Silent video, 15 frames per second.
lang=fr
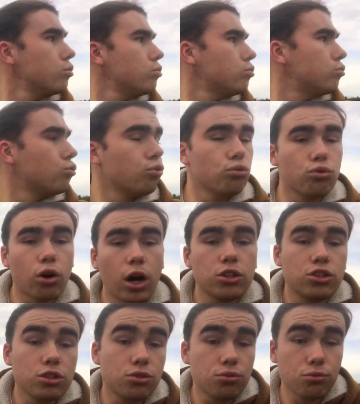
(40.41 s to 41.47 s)
de
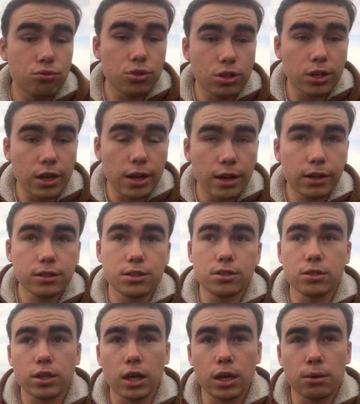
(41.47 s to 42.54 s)
radiations nucléaires qui
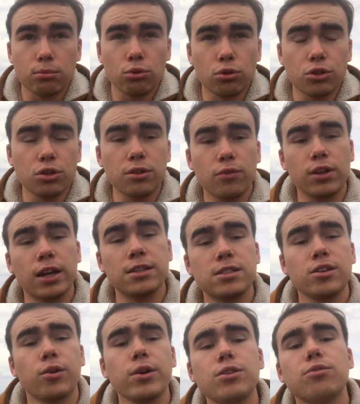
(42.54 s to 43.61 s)
seraient bloquées au niveau de la
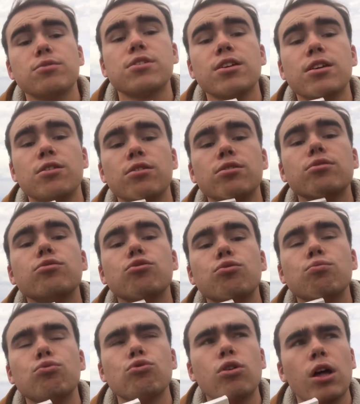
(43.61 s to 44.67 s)
thyroïde, donc c'est une
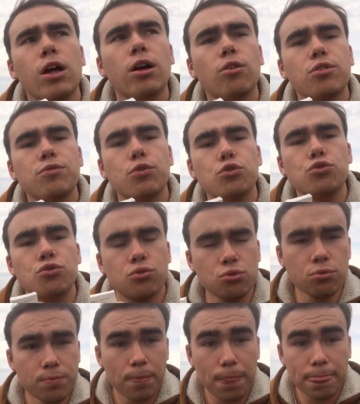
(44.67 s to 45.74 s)
boule hein, au niveau du cou.
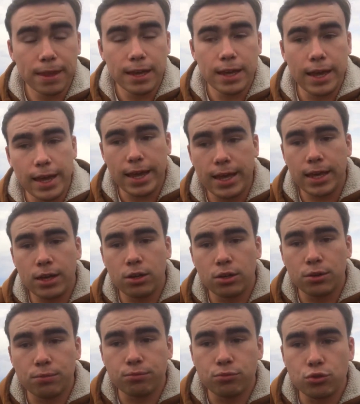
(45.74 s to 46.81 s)
Et
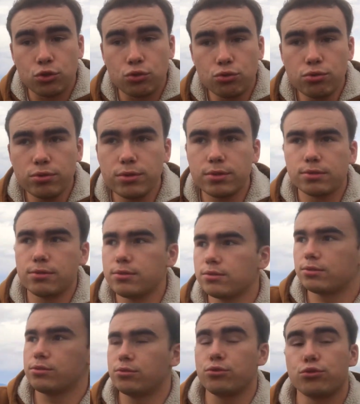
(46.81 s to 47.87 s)
euh, du coup,
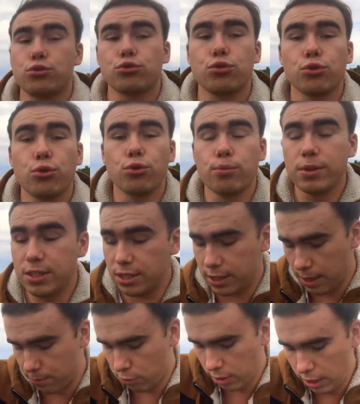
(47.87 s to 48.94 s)
ce
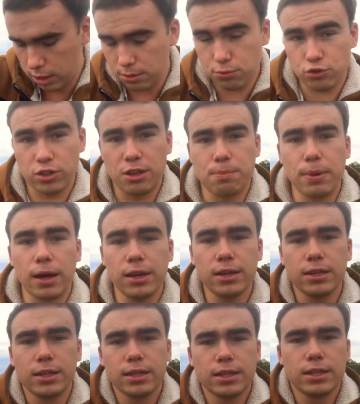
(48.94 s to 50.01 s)
médicament-là, comme j'en ai parlé
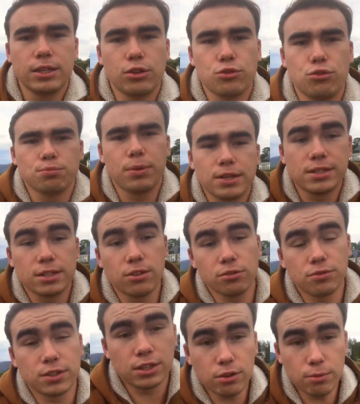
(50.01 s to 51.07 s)
dans une précédente
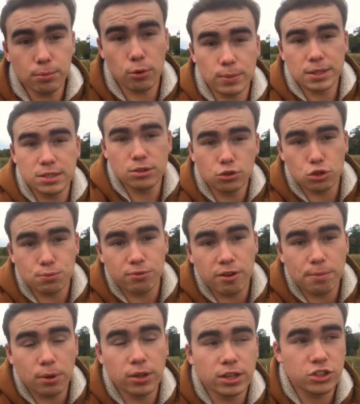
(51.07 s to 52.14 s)
vidéo, on m'a dit que je pouvais
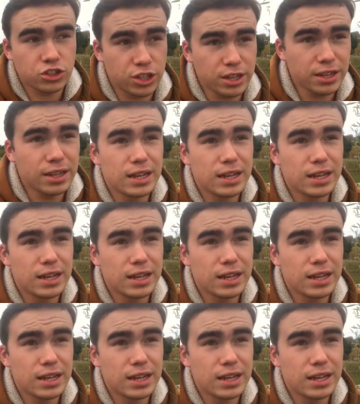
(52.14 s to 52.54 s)
pas en acheter